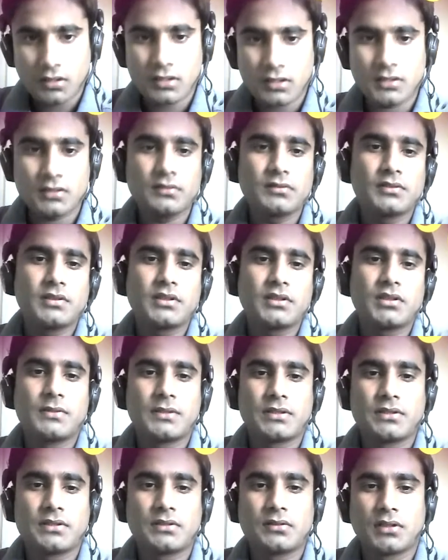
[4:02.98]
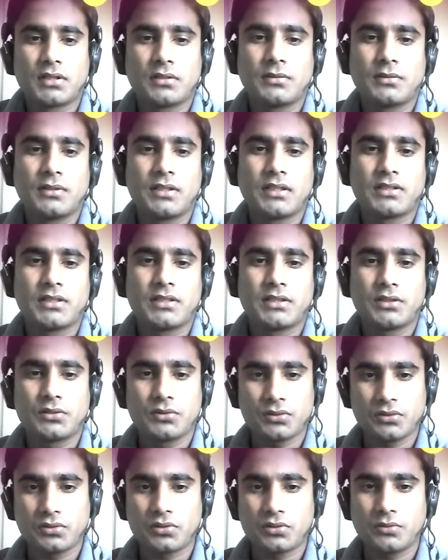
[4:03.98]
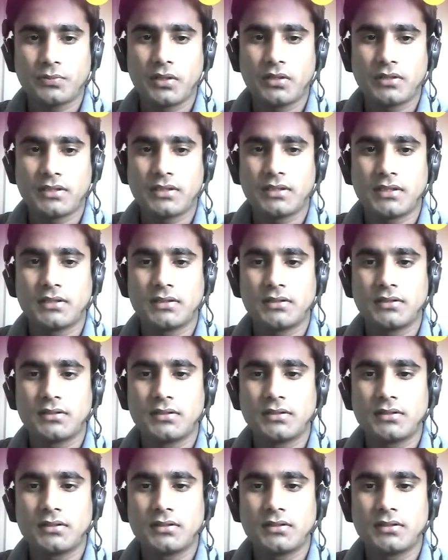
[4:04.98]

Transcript: অনেকক্ষণ ধরে সবার সঙ্গে কথা বলার সেই সুযোগটুকু পাওয়া যায় না